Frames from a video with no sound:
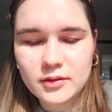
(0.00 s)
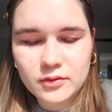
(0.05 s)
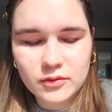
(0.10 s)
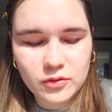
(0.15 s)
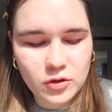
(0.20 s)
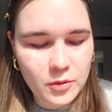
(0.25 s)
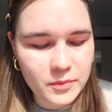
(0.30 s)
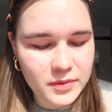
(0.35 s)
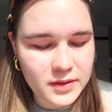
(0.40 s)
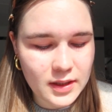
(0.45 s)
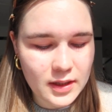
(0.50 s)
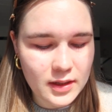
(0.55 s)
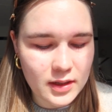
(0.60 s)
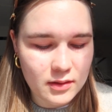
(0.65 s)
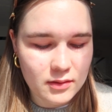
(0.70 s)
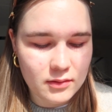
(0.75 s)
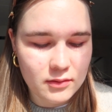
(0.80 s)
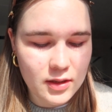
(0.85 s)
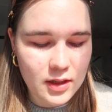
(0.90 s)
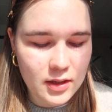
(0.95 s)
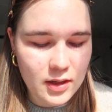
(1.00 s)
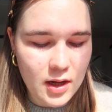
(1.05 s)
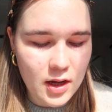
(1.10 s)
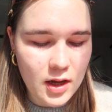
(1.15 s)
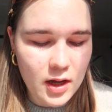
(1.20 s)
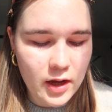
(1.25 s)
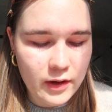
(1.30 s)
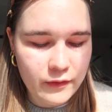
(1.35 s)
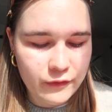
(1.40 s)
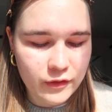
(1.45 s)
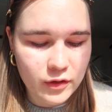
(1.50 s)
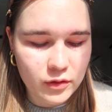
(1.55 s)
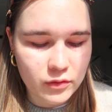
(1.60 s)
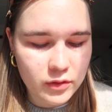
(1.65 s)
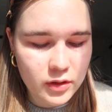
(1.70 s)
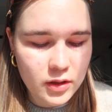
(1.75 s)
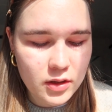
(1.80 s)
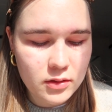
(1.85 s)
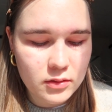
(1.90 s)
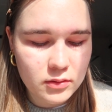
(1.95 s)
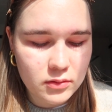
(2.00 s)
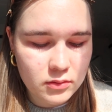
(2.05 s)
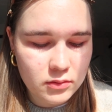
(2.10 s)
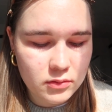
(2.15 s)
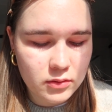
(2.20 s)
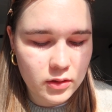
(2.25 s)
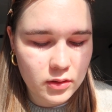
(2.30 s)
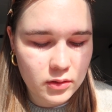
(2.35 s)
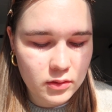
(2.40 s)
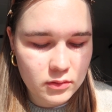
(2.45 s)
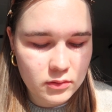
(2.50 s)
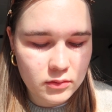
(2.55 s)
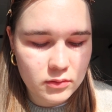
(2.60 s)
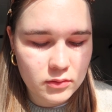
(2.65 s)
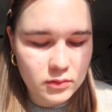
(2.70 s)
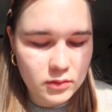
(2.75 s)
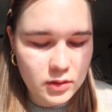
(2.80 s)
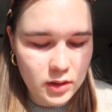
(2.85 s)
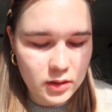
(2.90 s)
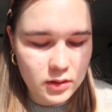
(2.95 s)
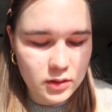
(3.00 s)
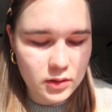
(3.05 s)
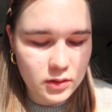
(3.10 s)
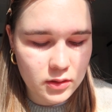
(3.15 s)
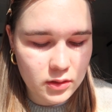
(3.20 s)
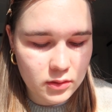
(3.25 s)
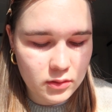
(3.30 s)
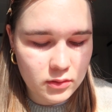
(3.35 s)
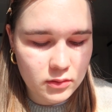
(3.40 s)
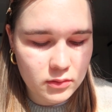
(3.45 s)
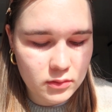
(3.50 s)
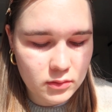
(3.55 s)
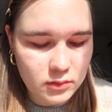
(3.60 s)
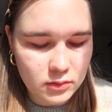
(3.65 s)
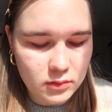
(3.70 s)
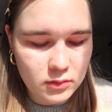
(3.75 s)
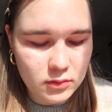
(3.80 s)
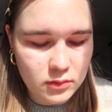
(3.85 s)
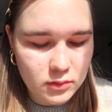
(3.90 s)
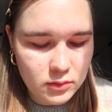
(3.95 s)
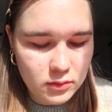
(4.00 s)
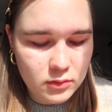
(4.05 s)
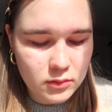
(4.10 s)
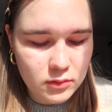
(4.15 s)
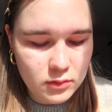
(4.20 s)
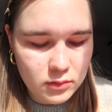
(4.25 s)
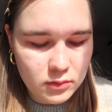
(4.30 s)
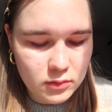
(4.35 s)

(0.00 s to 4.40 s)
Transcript: Du kommst dann ja. danach einfach, oder? Dachte ich jetzt. Ja, ich werde danach